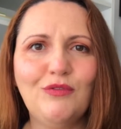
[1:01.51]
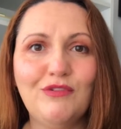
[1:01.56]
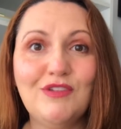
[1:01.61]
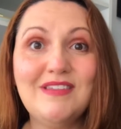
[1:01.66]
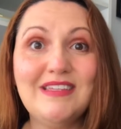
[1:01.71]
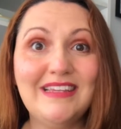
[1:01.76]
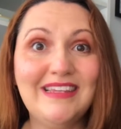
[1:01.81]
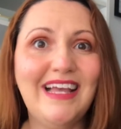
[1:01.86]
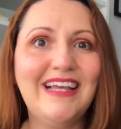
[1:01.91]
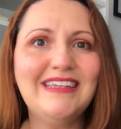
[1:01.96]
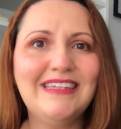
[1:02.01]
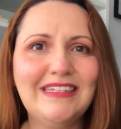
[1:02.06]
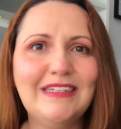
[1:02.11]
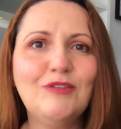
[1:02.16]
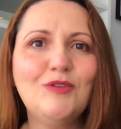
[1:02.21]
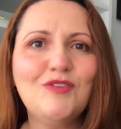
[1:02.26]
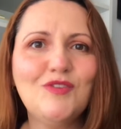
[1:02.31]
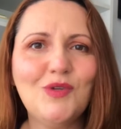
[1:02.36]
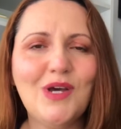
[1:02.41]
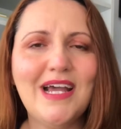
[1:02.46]
você está
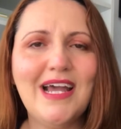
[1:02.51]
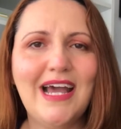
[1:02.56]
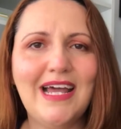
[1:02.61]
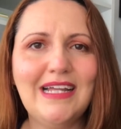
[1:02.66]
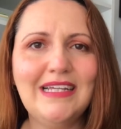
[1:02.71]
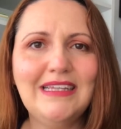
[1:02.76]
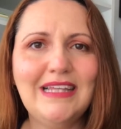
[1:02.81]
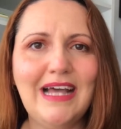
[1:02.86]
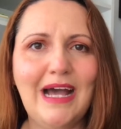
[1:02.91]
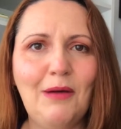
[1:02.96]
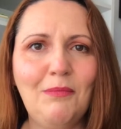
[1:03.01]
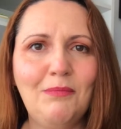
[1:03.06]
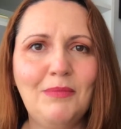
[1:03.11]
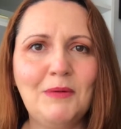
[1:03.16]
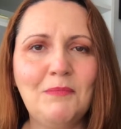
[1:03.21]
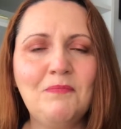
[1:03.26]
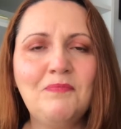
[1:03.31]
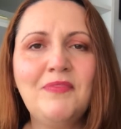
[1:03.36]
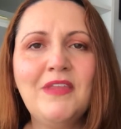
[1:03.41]
dando a sua cara a tapa.